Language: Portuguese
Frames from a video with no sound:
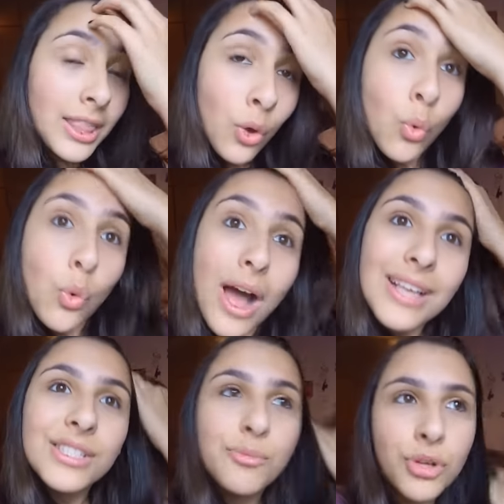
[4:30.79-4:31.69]
Não
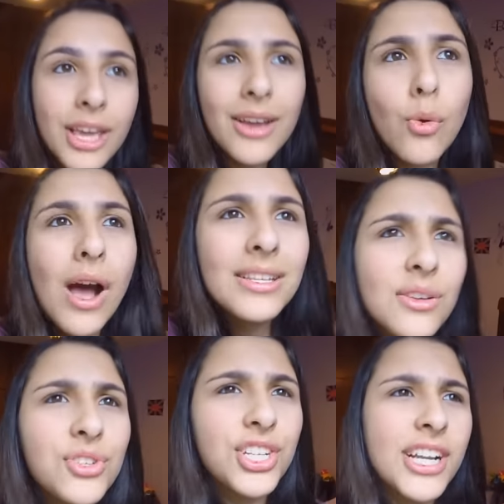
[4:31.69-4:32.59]
quase, porque
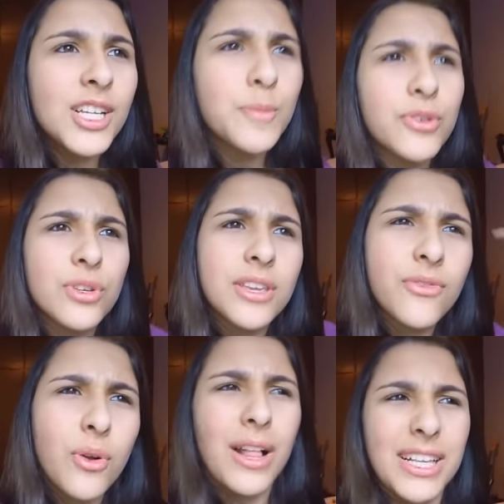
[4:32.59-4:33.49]
quase eu diria as pessoas
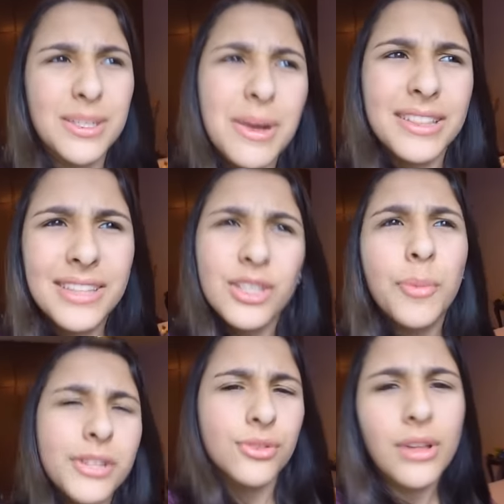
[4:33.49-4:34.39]
que ficam lá se
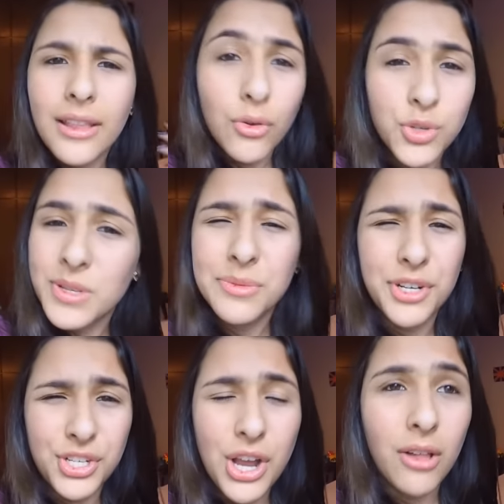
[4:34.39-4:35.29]
matando para estudar na última
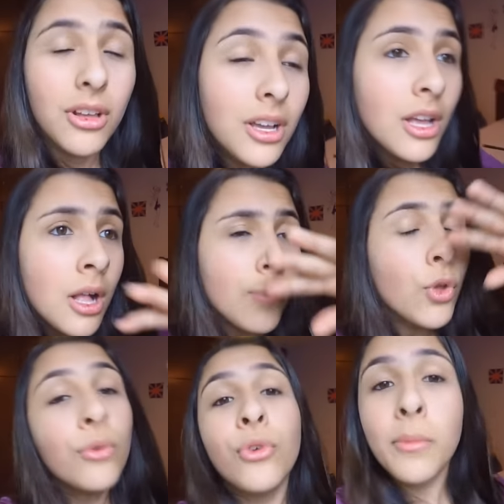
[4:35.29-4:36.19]
semana de aula.
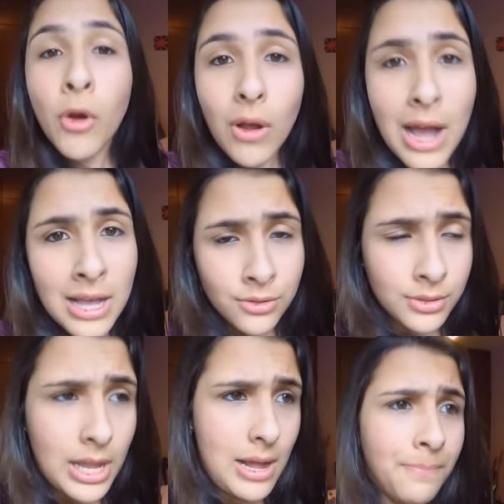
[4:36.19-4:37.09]
Não foi meu
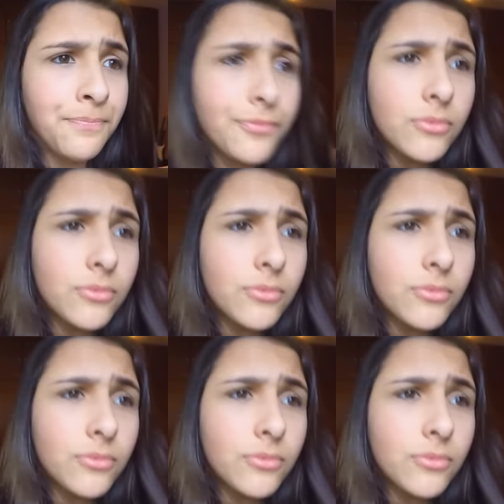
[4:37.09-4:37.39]
caso, tá?